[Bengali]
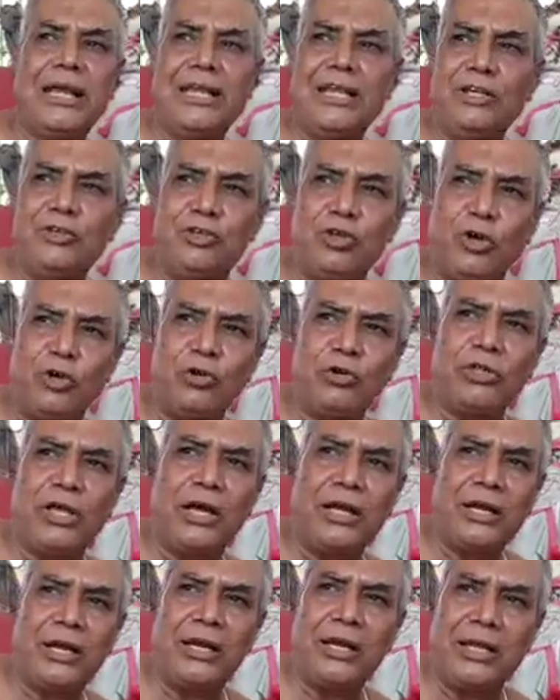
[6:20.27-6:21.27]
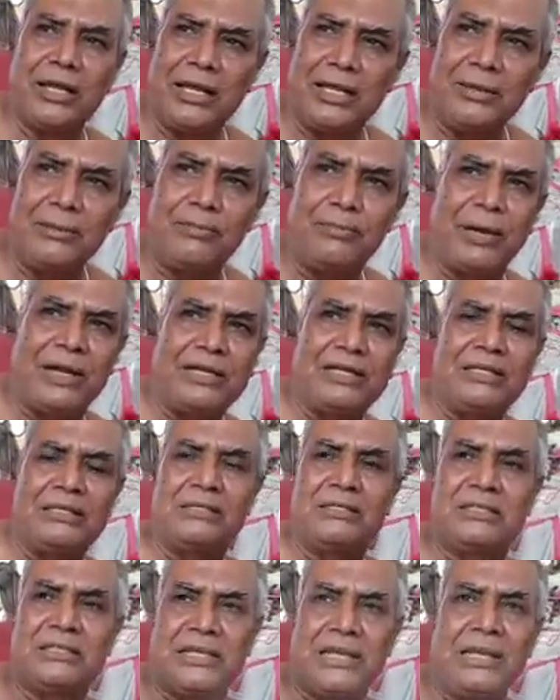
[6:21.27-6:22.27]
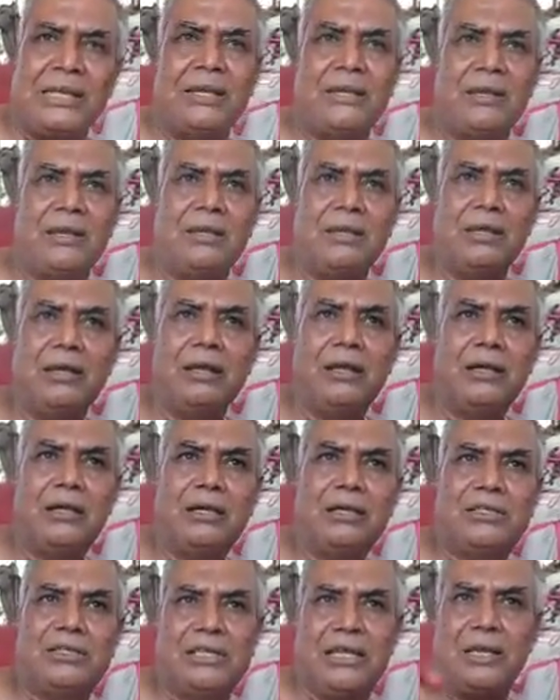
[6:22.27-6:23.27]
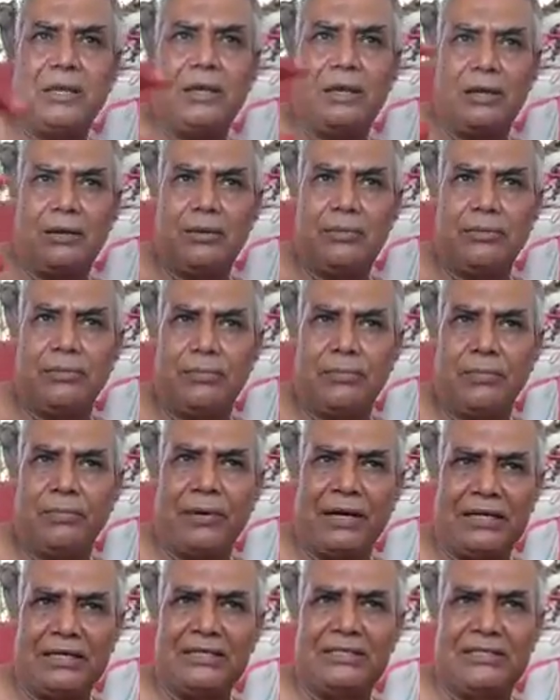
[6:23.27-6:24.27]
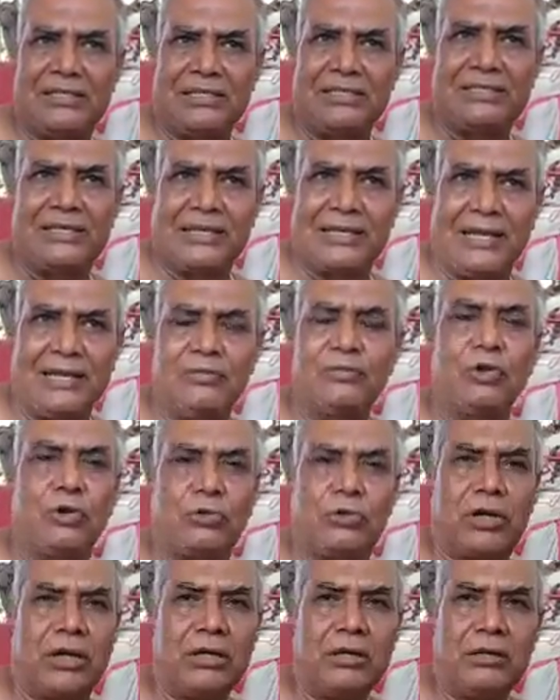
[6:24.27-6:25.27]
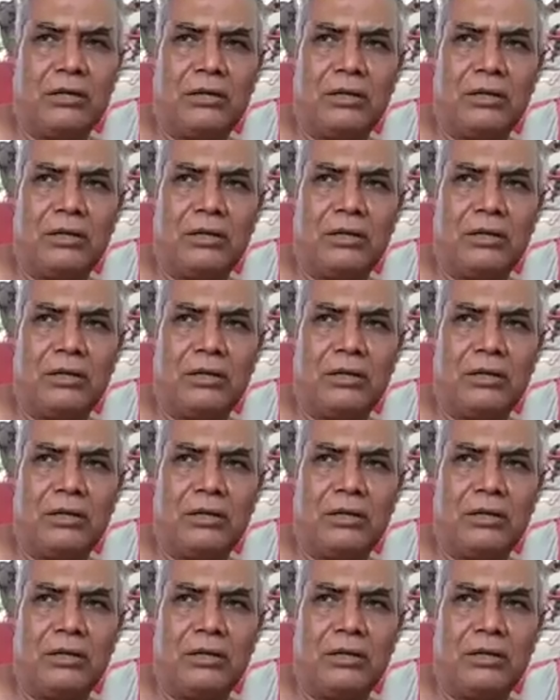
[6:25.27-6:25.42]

এই জলধারার এই বাণিজ্যের যে বাণিজ্যিক যে কেন্দ্রটা